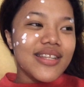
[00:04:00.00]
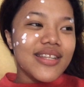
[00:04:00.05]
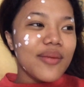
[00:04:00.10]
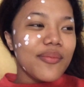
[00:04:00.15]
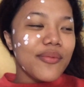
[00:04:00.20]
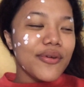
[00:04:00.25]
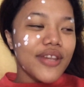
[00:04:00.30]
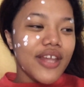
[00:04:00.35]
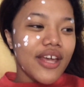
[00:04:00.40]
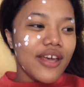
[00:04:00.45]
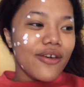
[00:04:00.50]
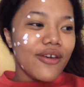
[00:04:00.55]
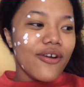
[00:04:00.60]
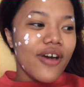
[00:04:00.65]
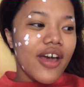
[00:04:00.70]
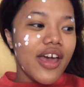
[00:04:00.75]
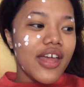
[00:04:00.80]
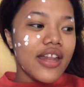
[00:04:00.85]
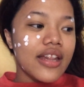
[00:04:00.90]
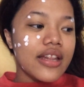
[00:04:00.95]
si
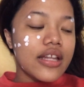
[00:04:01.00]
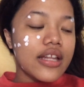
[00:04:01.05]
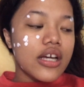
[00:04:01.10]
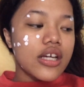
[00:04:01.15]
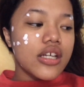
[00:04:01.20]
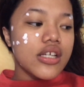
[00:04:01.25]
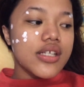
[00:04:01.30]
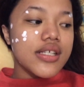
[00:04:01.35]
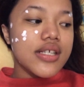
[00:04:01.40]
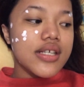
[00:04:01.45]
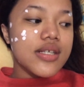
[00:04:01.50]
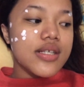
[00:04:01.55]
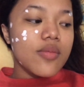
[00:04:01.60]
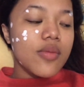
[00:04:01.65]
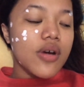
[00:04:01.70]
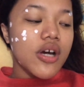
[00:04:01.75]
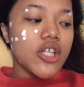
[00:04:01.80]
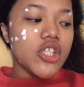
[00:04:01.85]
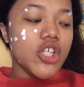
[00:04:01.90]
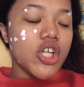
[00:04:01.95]
Timoteo and isa sa
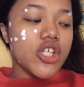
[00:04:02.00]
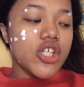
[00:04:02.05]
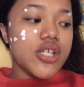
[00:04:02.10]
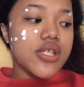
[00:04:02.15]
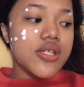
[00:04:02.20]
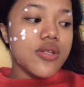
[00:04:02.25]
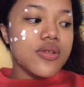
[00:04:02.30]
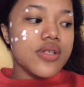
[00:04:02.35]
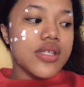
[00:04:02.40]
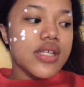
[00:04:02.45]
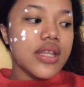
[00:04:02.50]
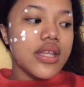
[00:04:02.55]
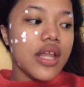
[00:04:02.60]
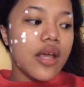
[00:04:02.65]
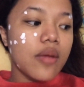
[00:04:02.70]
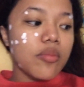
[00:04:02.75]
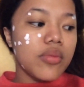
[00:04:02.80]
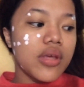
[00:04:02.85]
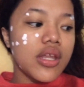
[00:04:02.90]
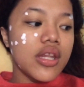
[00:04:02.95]
mga judges dun si
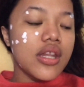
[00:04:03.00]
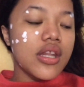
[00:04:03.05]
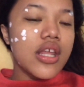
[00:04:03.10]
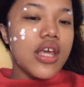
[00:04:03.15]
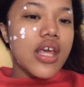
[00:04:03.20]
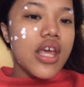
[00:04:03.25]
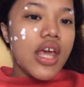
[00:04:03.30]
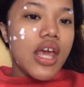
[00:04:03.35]
Temin.